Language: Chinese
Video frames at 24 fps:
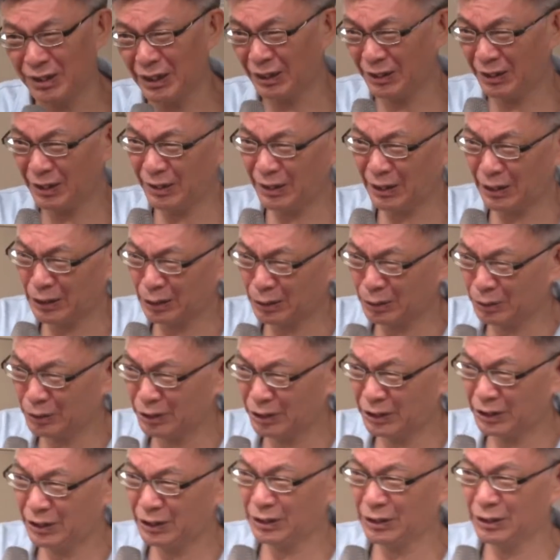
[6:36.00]
在现在的土
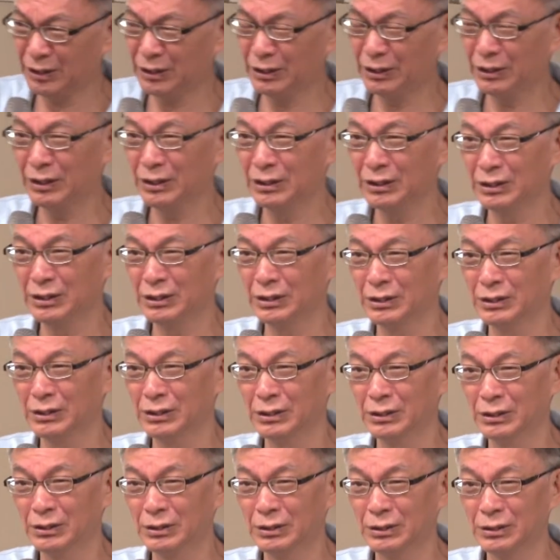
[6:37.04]
耳其。
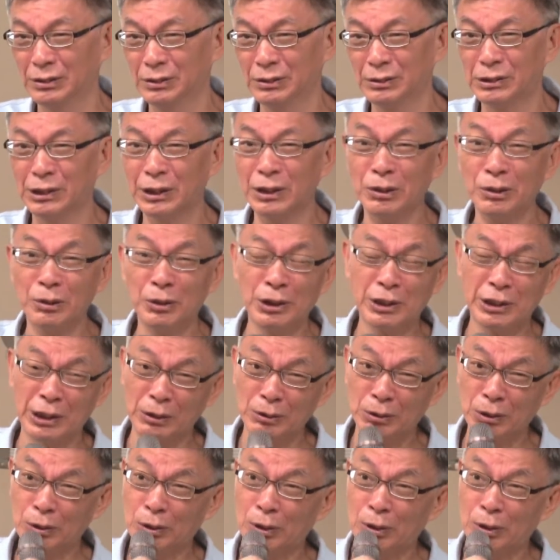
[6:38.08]
我跟同学讲过，